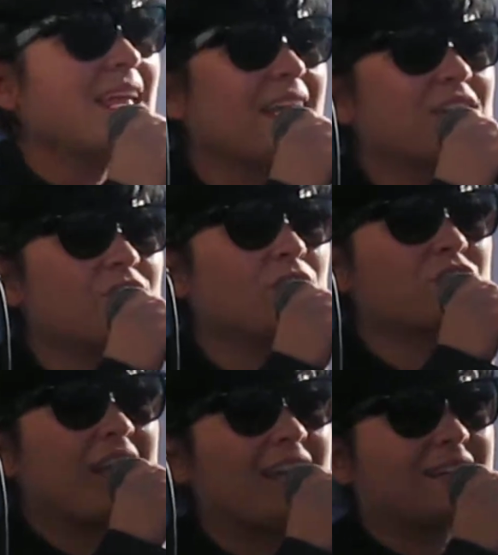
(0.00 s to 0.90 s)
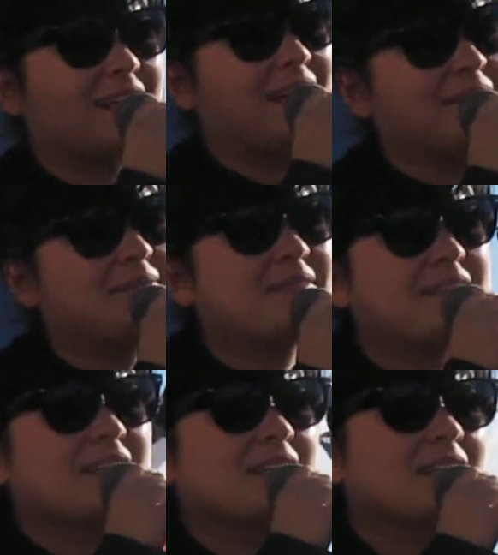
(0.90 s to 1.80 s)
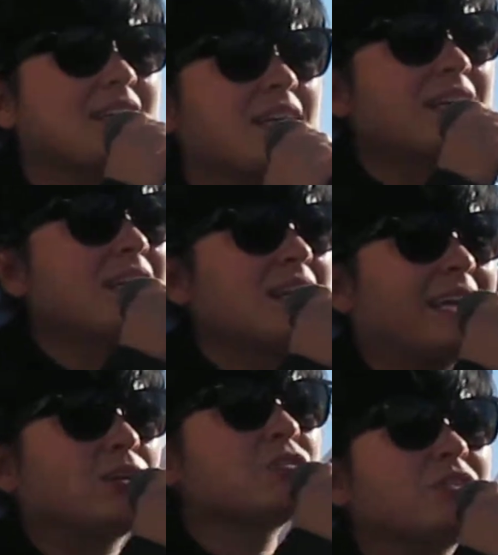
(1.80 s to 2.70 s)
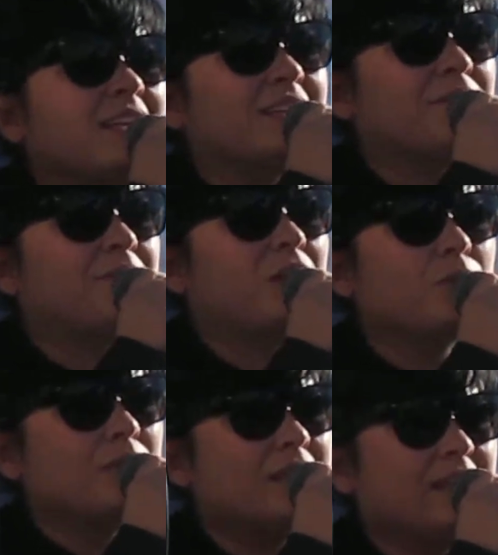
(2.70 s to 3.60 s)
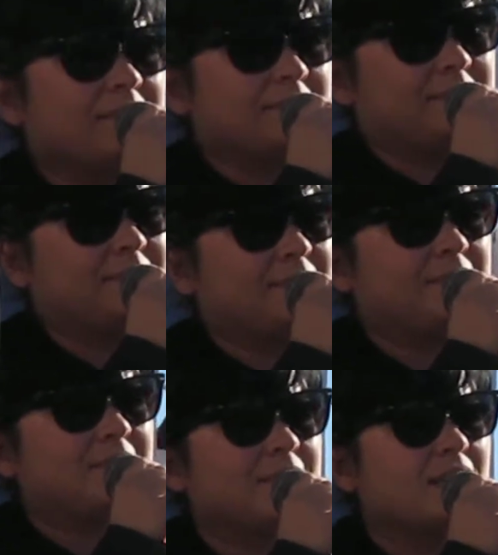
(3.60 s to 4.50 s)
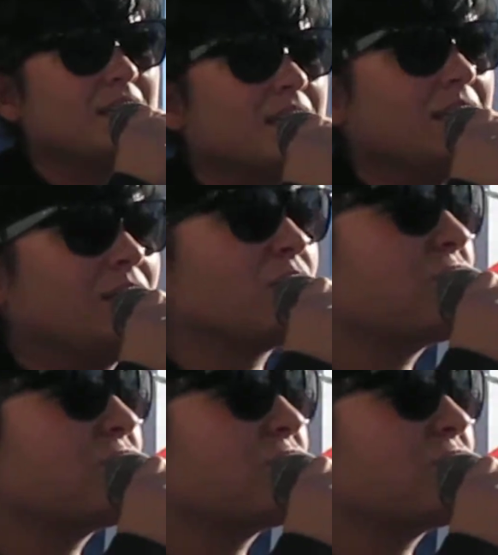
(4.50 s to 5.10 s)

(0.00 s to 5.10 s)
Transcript: ne sono certa, che non sono i tafferugli, non